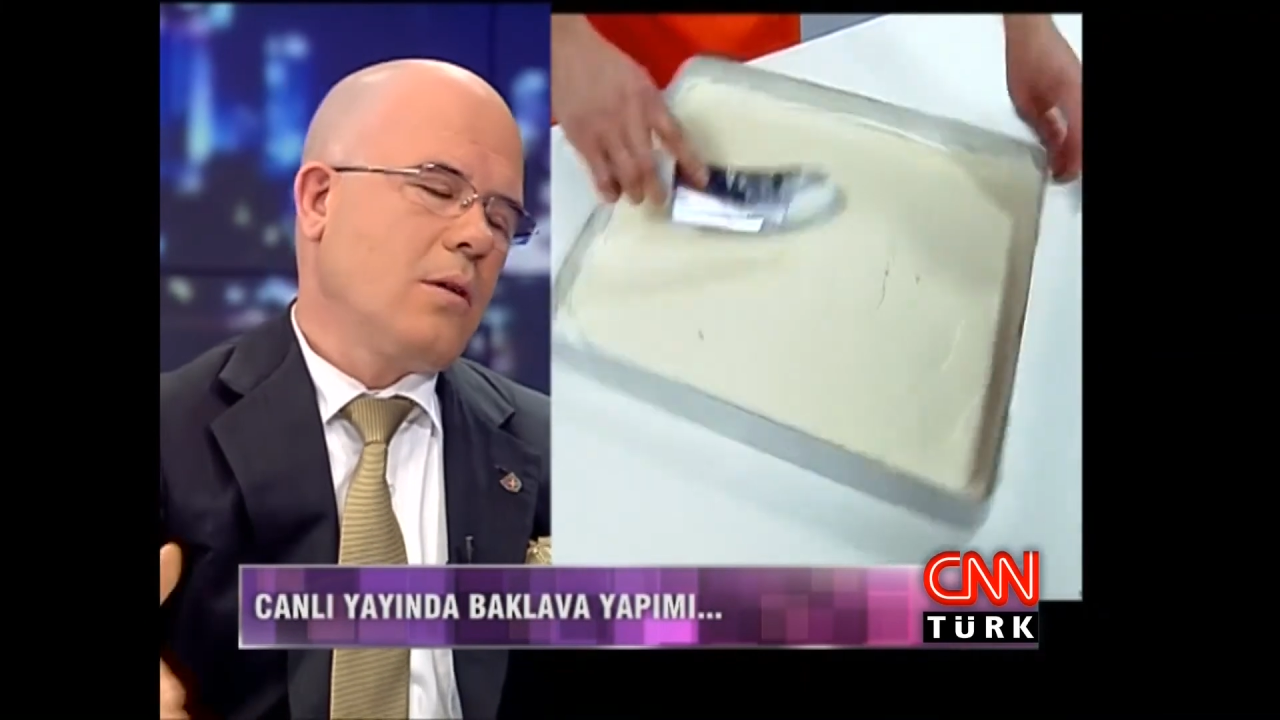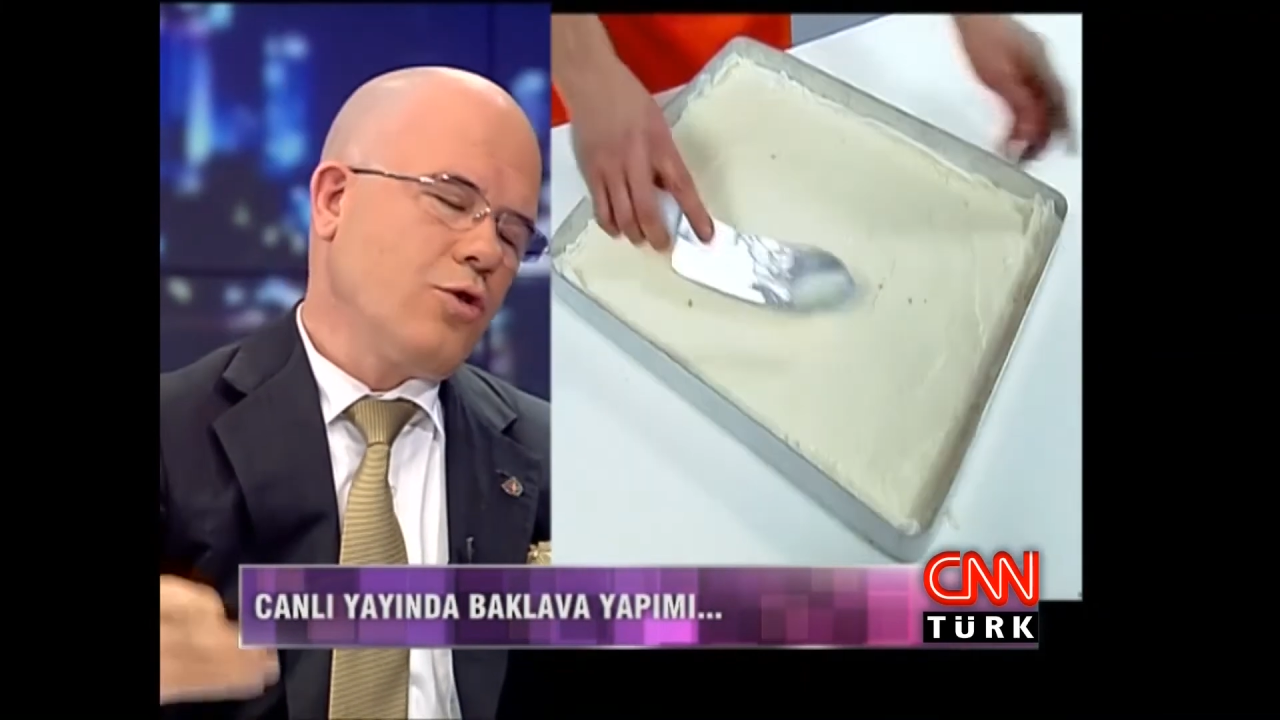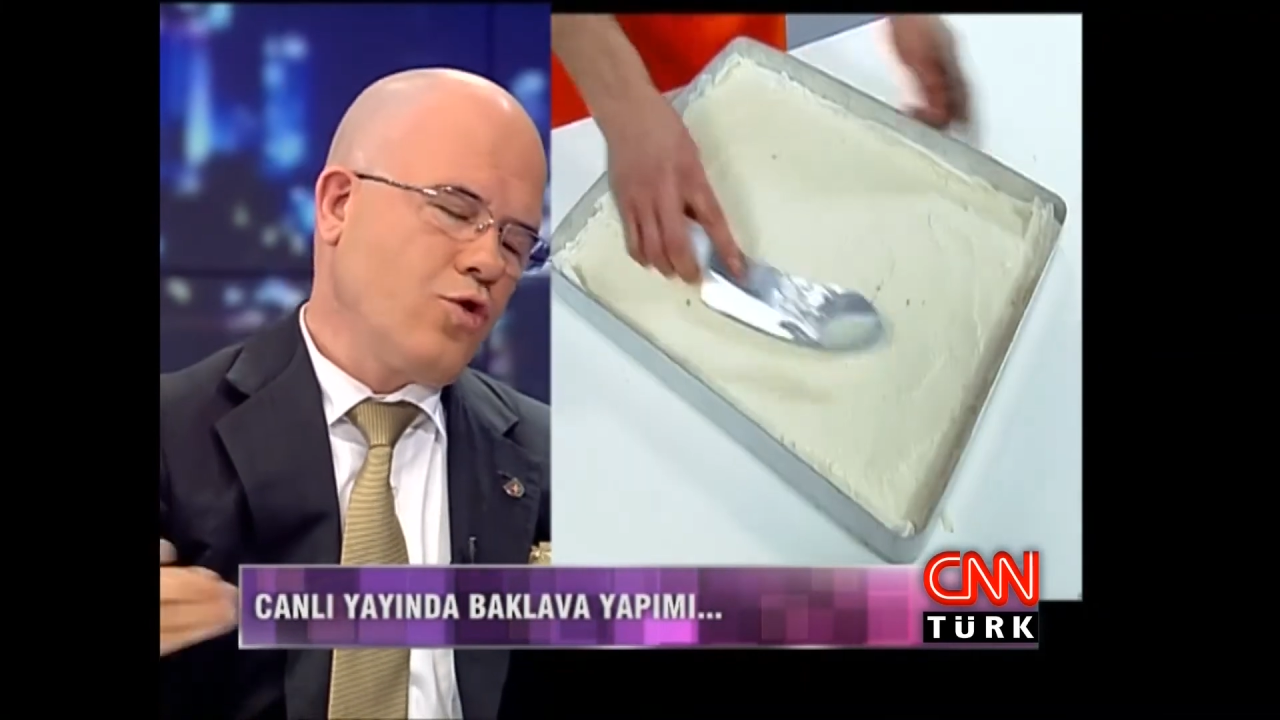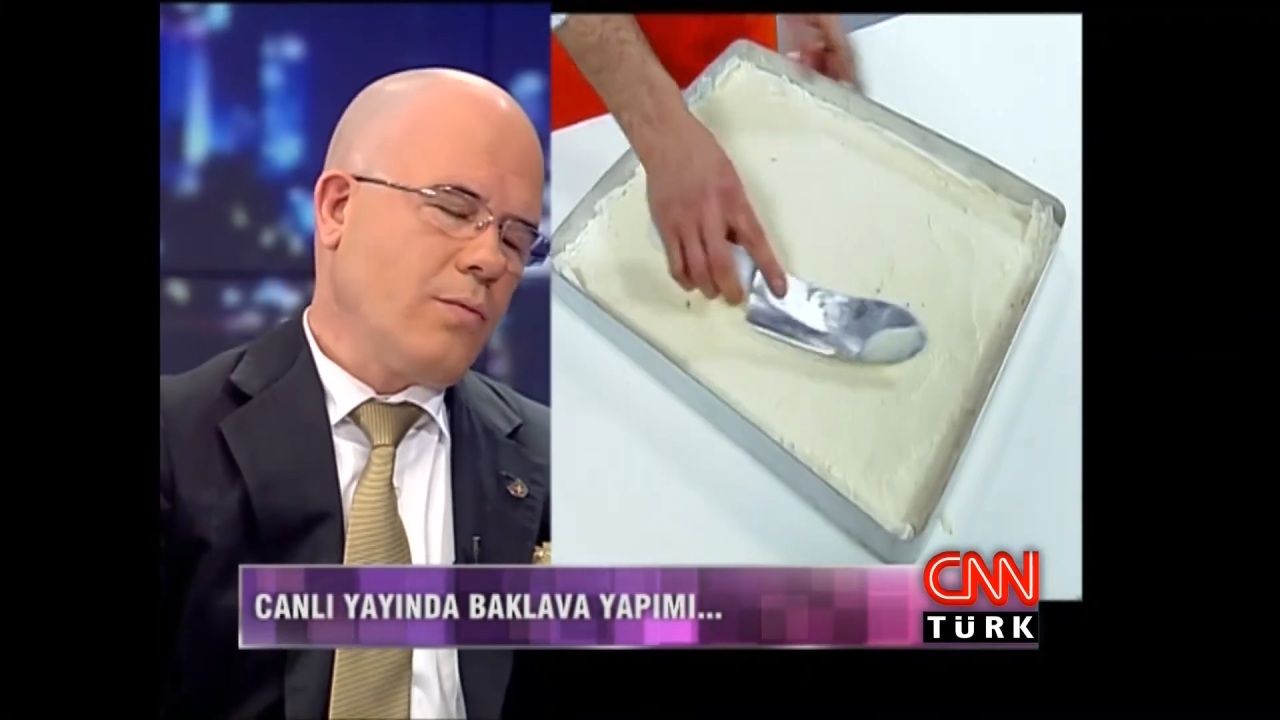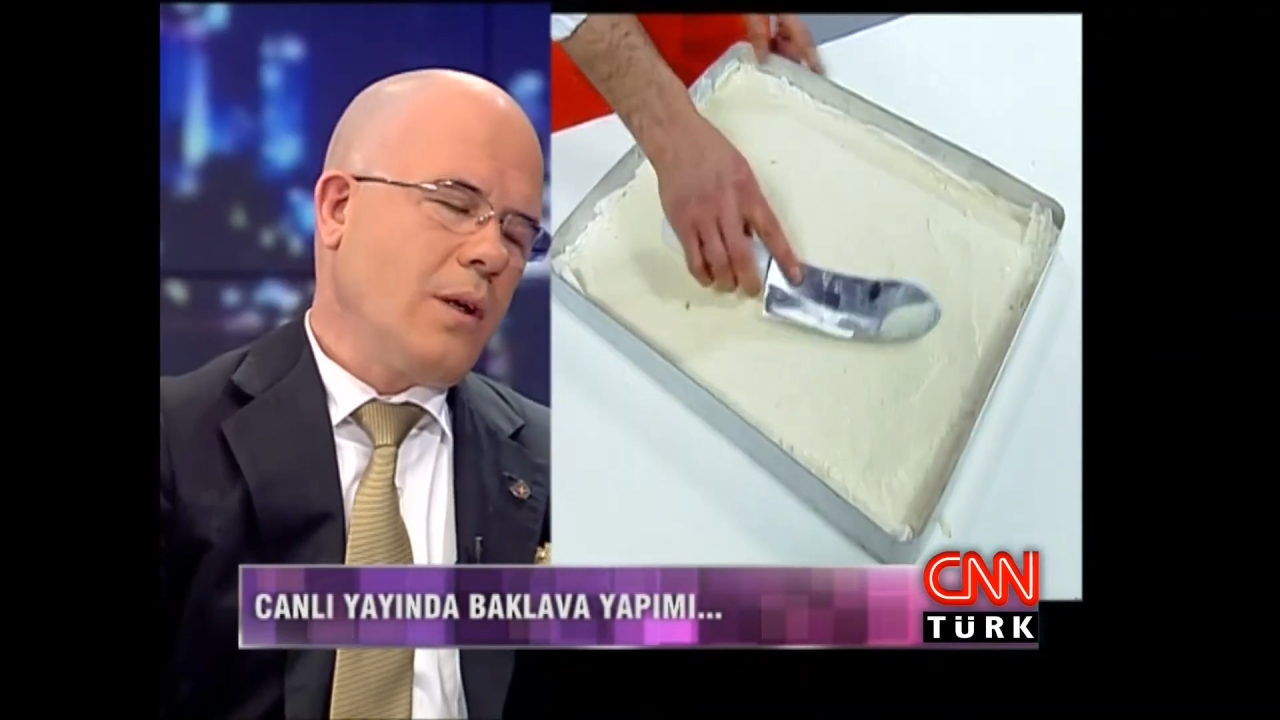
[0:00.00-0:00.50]

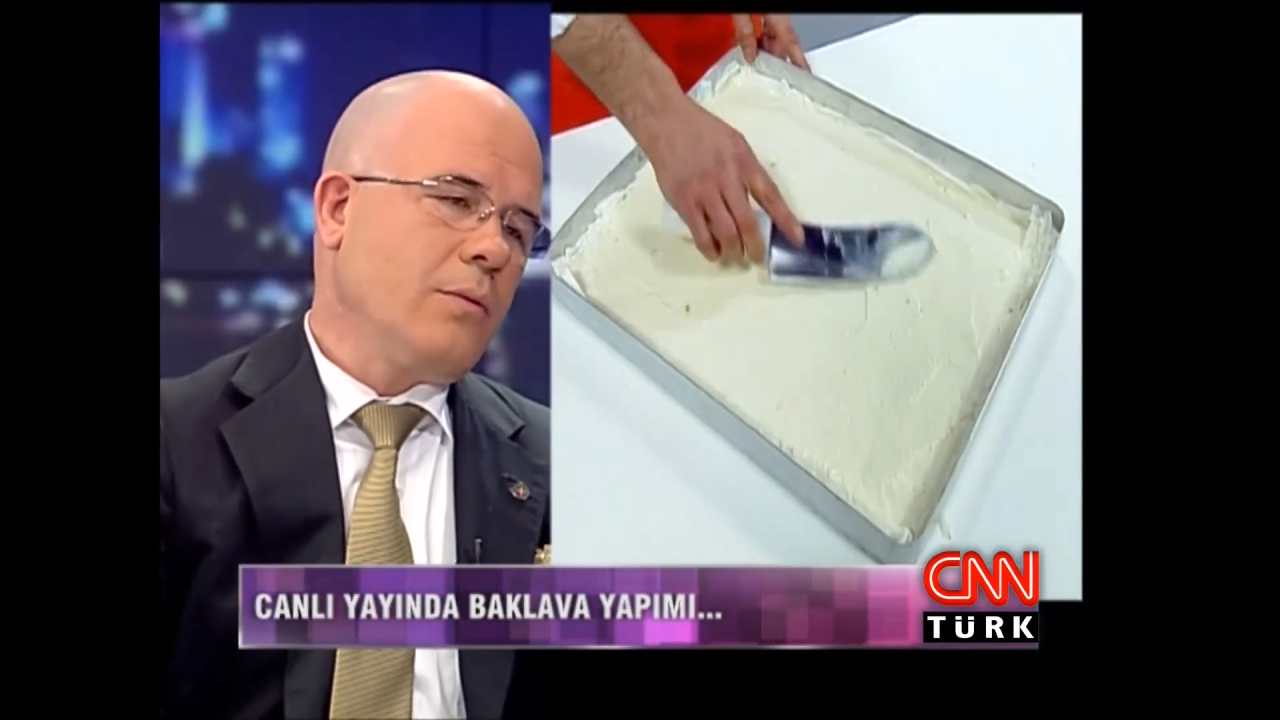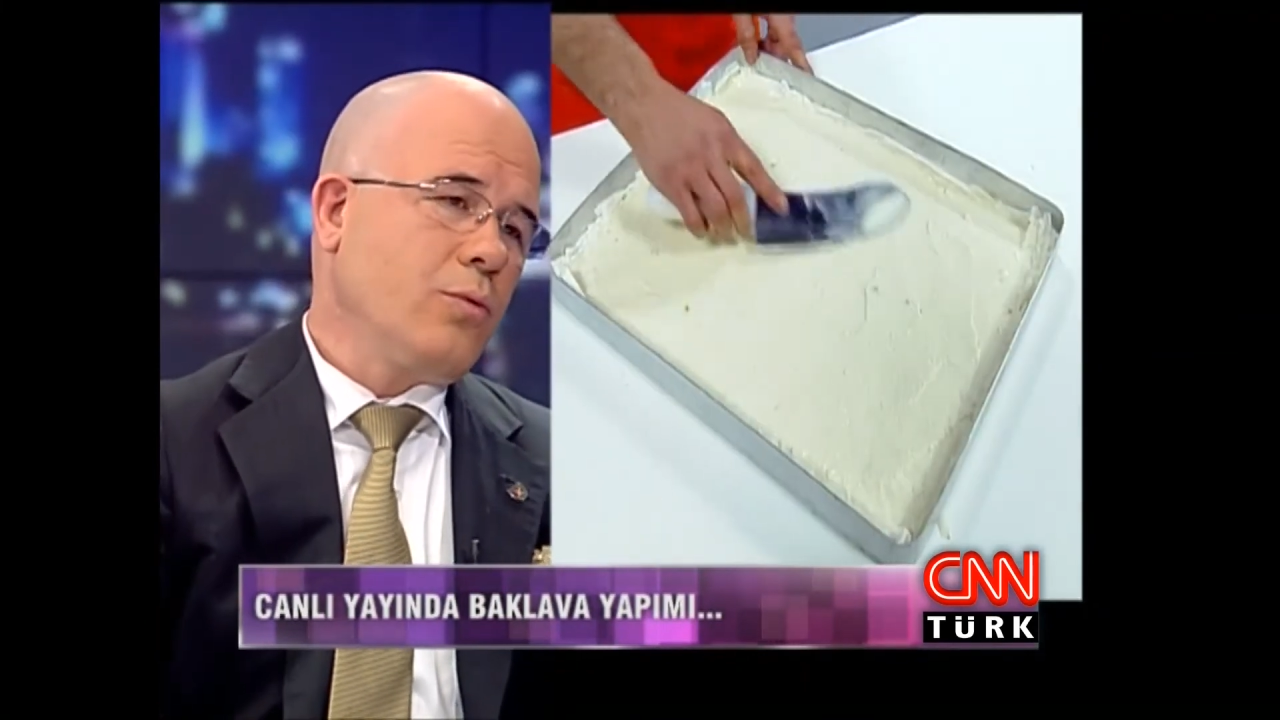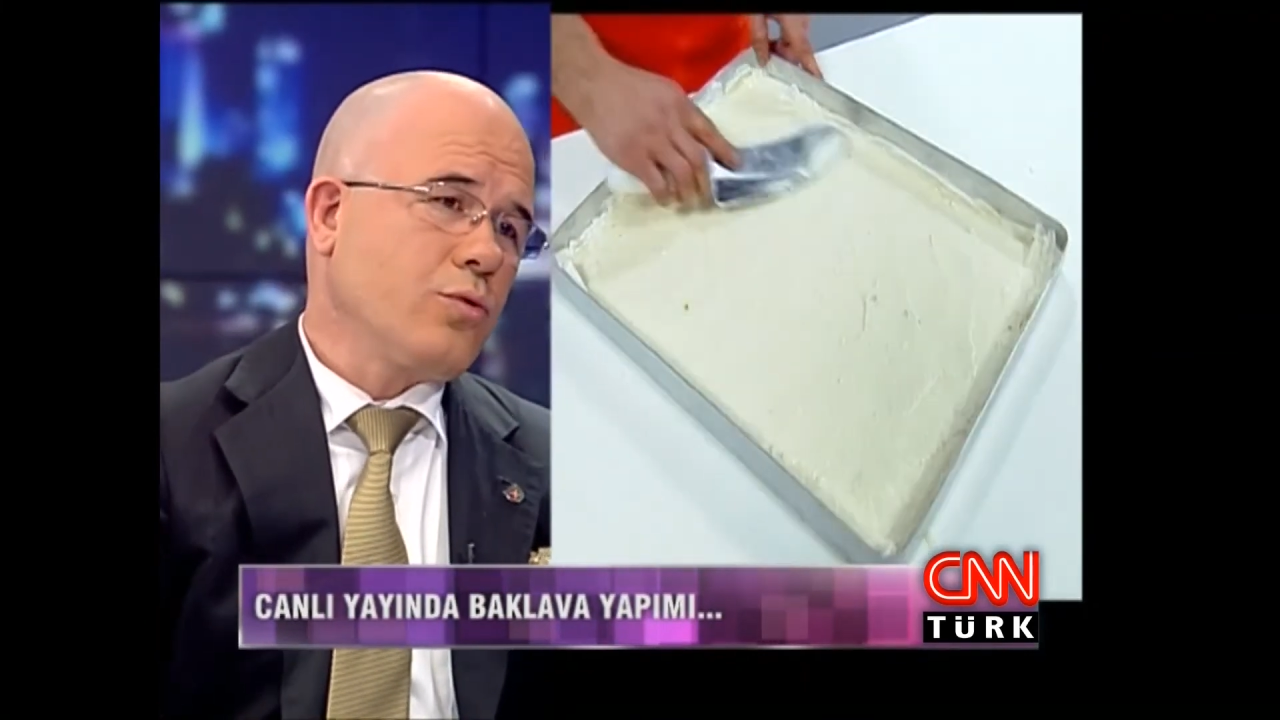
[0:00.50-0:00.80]
tecrübeli bir